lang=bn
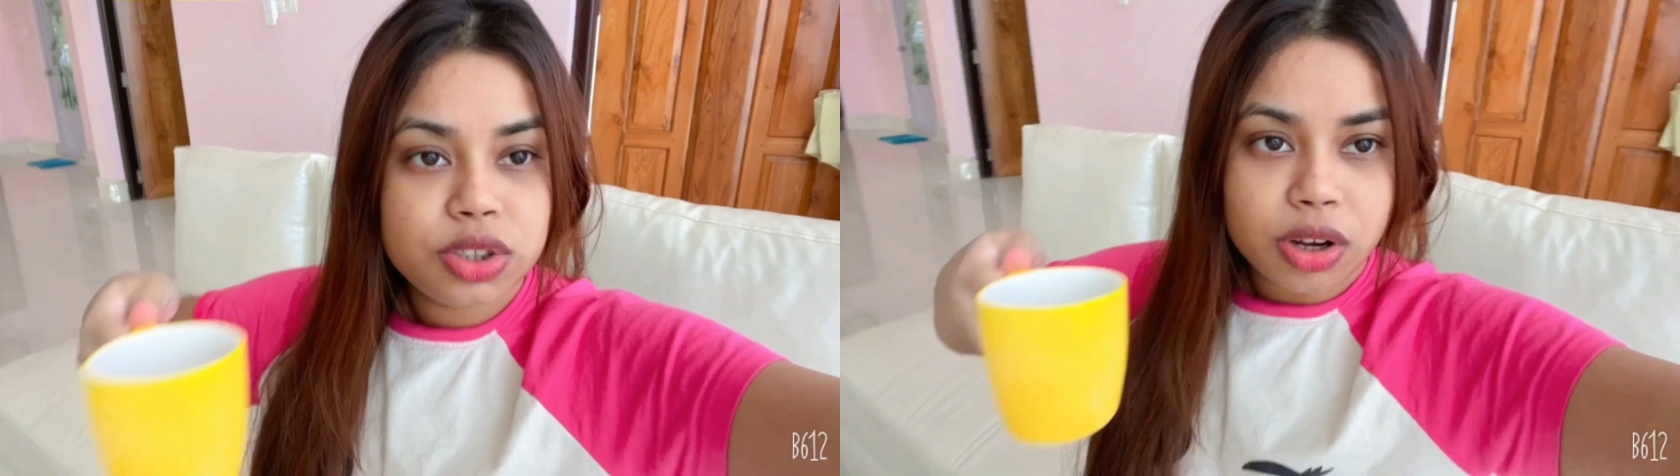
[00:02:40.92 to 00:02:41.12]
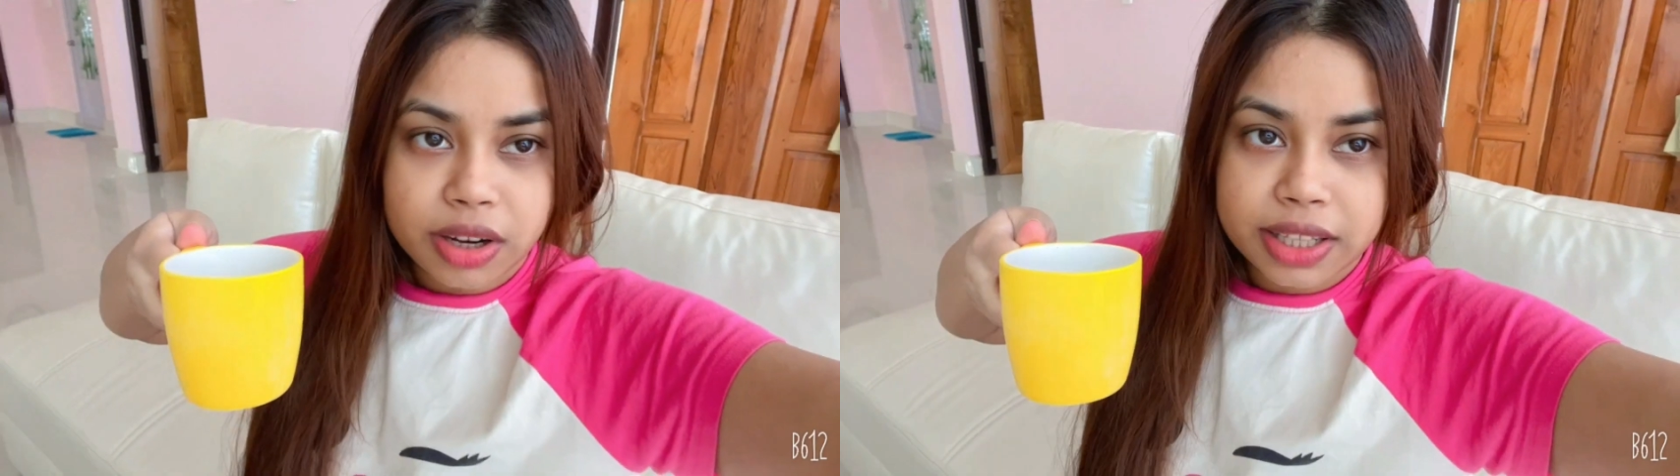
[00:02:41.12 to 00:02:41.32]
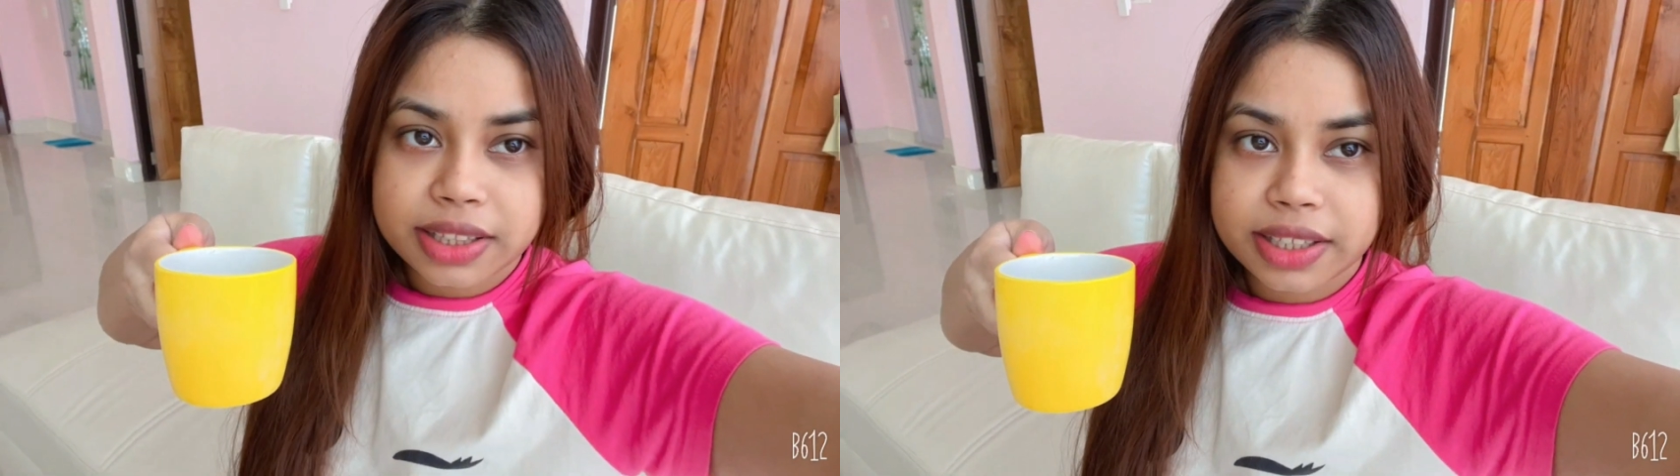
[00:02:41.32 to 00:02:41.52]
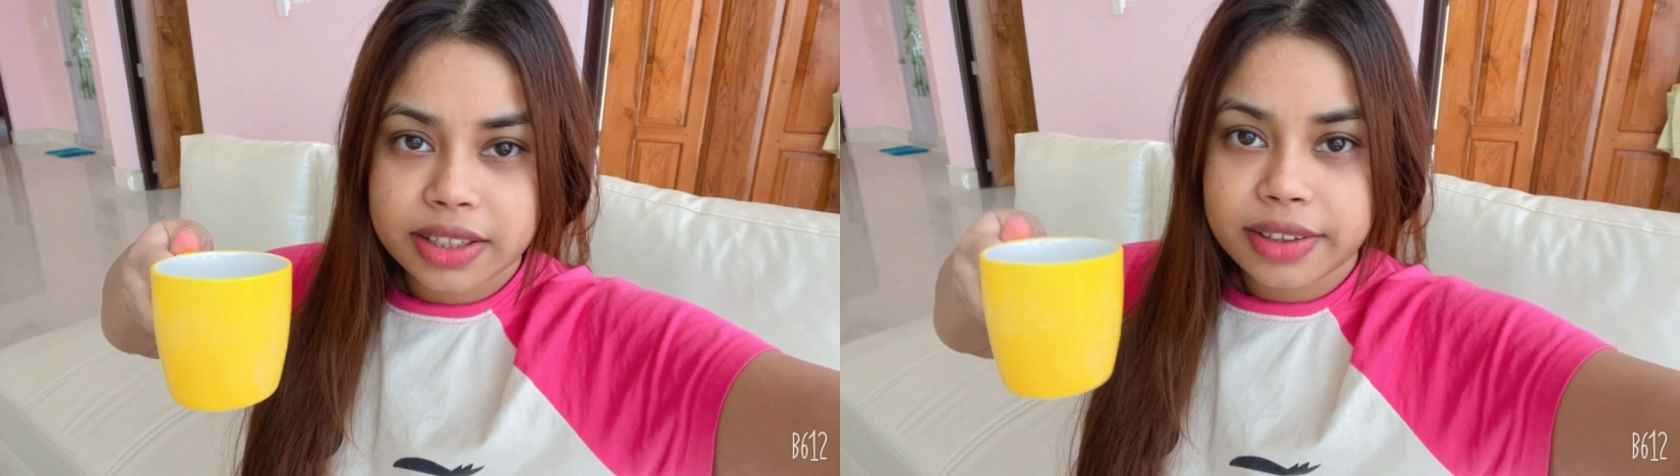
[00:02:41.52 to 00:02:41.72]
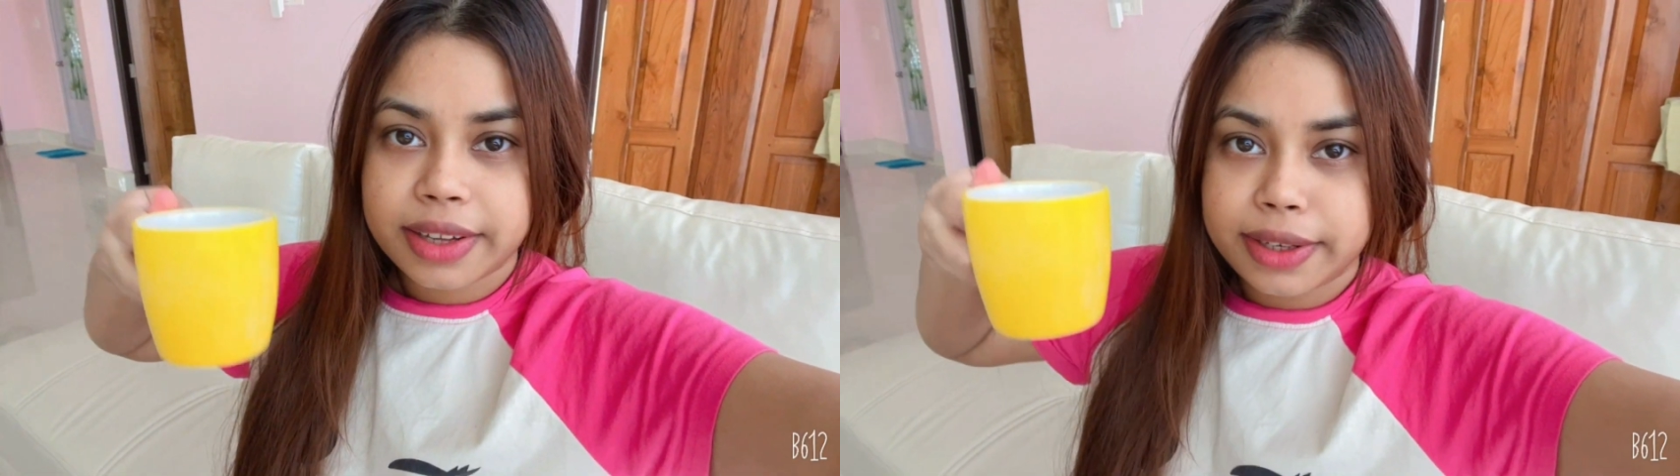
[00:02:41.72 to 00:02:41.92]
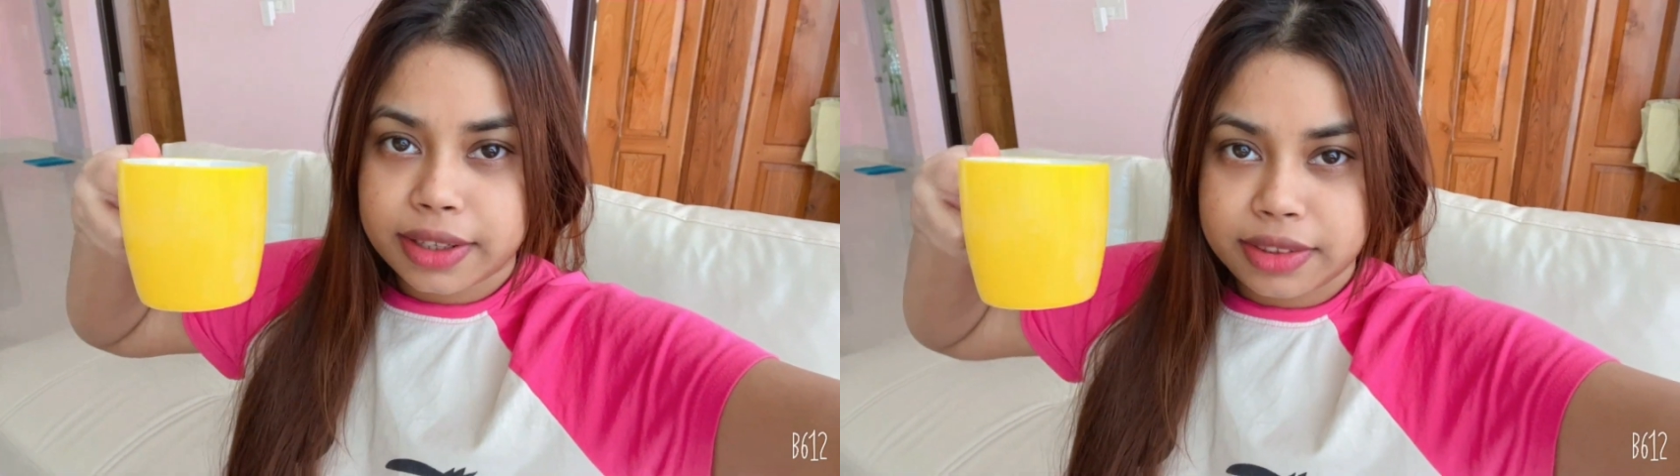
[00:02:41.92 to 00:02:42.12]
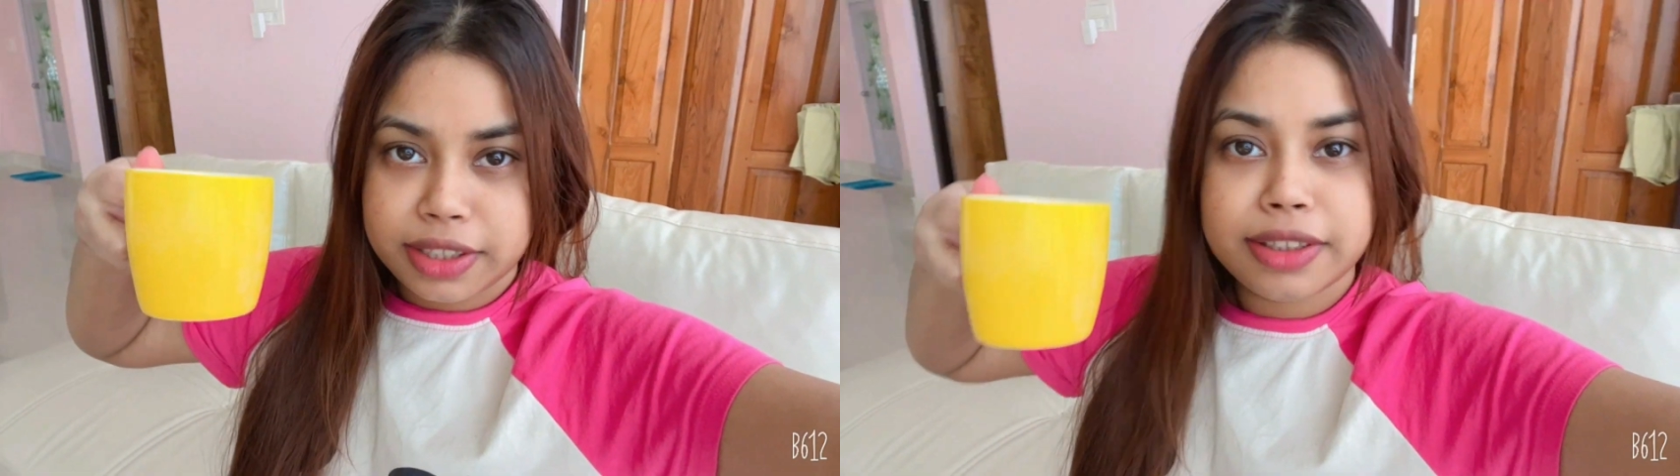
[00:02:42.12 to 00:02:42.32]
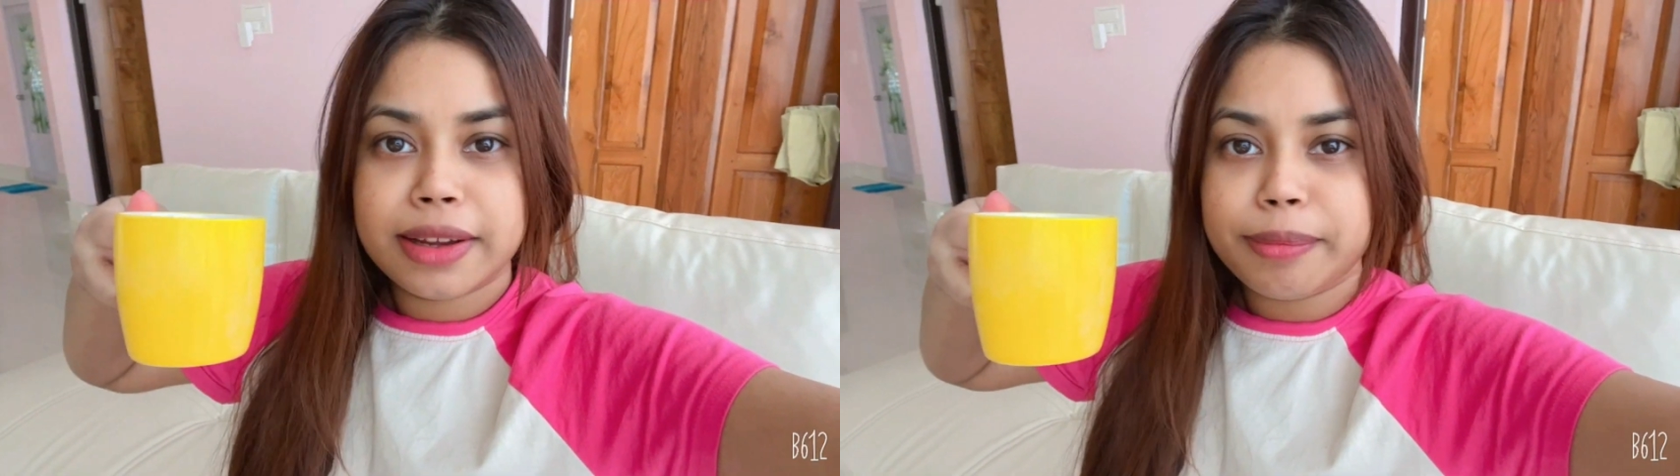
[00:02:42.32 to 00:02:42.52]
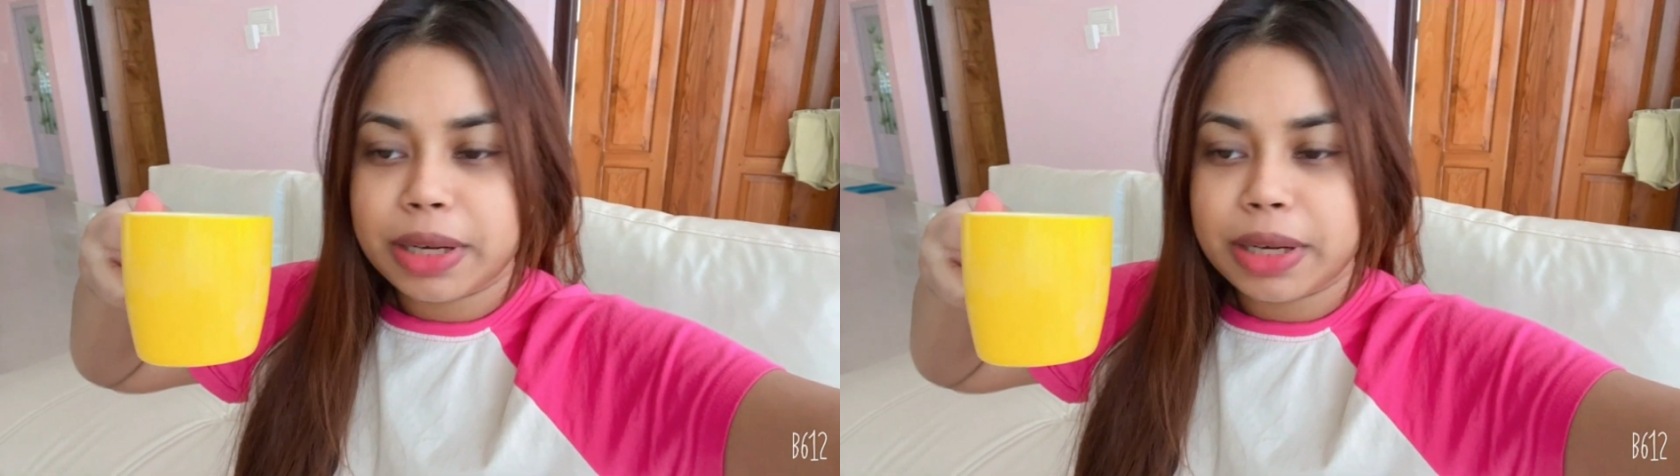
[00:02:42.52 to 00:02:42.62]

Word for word: সকাল থেকে এটা তিন